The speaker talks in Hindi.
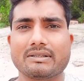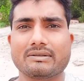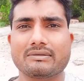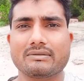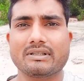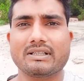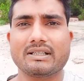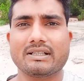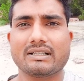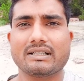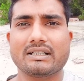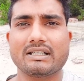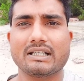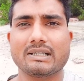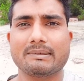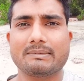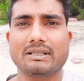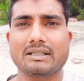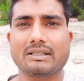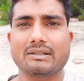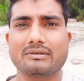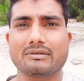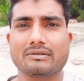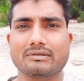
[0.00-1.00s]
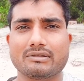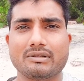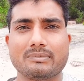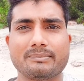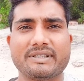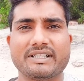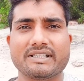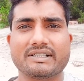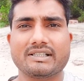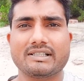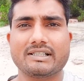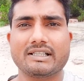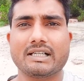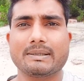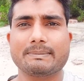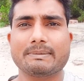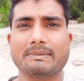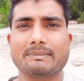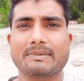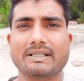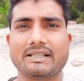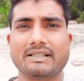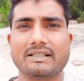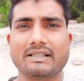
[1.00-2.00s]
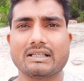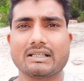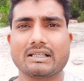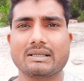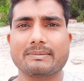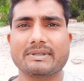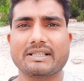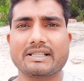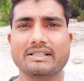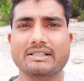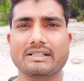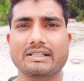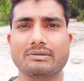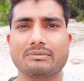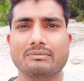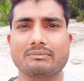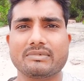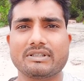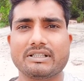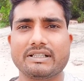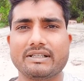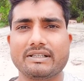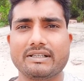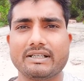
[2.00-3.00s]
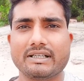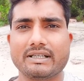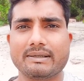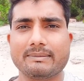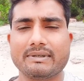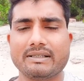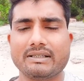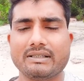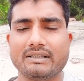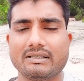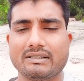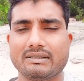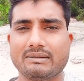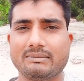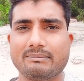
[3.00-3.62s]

मजदूरी करने के बाद दोस्तों बीस हज़ार रुपये महीना का भेज रहा हूँ इंडिया में